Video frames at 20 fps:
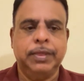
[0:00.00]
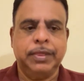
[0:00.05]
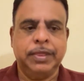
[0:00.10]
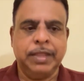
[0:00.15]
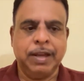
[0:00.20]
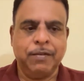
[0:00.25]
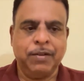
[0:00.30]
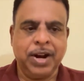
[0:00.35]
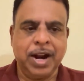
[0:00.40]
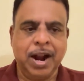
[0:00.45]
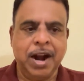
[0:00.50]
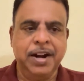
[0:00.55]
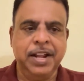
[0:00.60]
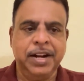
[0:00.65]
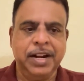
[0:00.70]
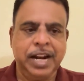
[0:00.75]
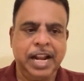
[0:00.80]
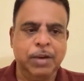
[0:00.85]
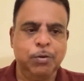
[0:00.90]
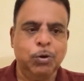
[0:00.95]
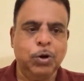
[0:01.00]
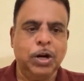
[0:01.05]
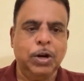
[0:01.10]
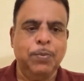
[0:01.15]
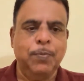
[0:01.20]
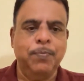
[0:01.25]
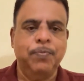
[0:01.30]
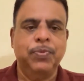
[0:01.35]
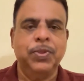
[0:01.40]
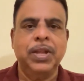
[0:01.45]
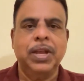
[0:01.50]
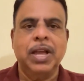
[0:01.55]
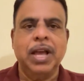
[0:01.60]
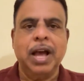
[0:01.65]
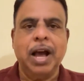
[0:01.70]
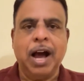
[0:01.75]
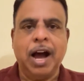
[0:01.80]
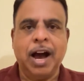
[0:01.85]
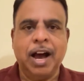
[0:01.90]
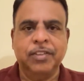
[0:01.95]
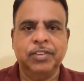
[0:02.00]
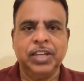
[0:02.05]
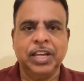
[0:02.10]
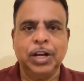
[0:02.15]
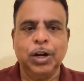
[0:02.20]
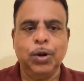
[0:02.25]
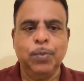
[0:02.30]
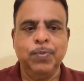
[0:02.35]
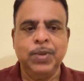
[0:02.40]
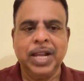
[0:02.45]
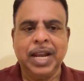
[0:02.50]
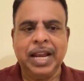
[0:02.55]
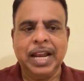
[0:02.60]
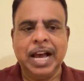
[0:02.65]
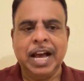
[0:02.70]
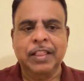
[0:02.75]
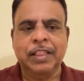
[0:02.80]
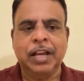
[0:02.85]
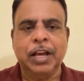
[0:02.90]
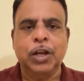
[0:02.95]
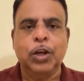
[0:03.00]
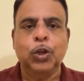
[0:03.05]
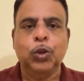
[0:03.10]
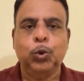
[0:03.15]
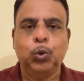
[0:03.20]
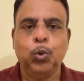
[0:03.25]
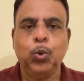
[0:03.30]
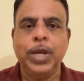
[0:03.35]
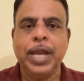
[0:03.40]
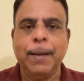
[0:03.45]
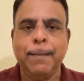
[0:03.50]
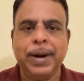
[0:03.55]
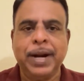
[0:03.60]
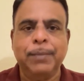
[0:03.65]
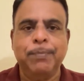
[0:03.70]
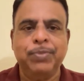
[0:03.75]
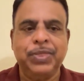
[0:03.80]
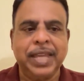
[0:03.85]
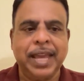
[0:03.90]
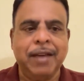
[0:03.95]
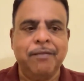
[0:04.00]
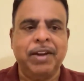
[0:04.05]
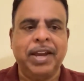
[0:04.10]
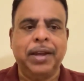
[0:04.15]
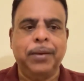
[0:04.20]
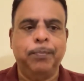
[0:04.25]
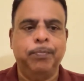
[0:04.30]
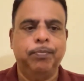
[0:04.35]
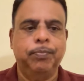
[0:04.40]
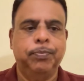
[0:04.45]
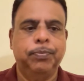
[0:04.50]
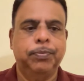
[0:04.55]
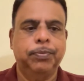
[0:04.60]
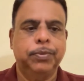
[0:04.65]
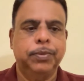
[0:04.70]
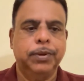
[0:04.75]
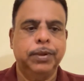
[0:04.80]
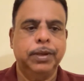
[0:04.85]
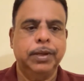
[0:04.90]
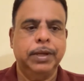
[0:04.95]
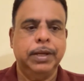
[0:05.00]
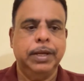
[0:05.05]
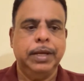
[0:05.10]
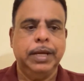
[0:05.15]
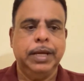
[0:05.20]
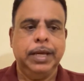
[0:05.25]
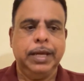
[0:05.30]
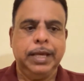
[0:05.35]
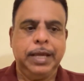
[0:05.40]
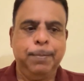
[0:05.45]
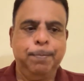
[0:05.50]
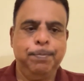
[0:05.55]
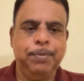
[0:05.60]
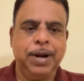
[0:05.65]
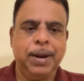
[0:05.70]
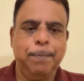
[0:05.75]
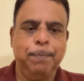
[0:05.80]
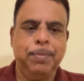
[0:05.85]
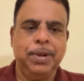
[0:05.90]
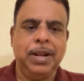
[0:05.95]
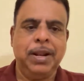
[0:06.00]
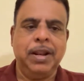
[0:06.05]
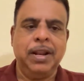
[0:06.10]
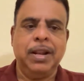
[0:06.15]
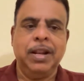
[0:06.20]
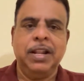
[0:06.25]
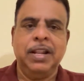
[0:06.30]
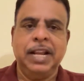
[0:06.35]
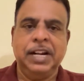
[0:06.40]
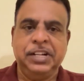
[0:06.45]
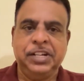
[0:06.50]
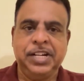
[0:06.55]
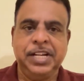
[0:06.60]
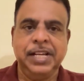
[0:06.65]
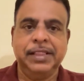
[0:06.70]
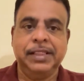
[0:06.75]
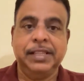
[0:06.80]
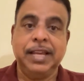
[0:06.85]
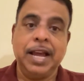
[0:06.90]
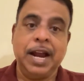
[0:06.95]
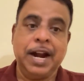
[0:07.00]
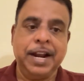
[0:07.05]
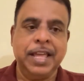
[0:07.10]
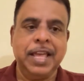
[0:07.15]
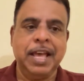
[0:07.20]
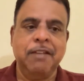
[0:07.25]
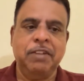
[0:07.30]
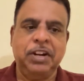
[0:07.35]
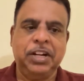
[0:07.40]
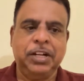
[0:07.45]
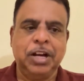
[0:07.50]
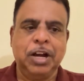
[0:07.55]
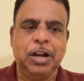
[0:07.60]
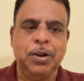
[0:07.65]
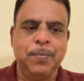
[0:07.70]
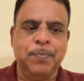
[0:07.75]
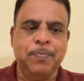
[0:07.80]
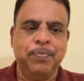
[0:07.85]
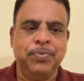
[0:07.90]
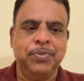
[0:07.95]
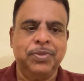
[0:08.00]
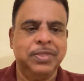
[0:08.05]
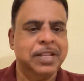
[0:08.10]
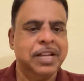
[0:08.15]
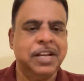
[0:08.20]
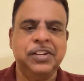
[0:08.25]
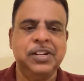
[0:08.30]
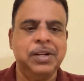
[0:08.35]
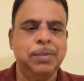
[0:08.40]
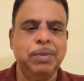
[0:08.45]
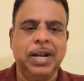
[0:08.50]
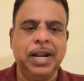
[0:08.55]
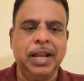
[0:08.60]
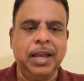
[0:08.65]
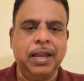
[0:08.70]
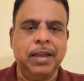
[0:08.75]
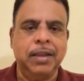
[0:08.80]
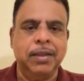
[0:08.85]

தவறான நினைவுகளும் ஆசைகளும் இல்லாத தூய மனம் தேவை இப்பிறப்பில் லட்சியத்தை அடையாவிட்டாலும் நஷ்டமில்லை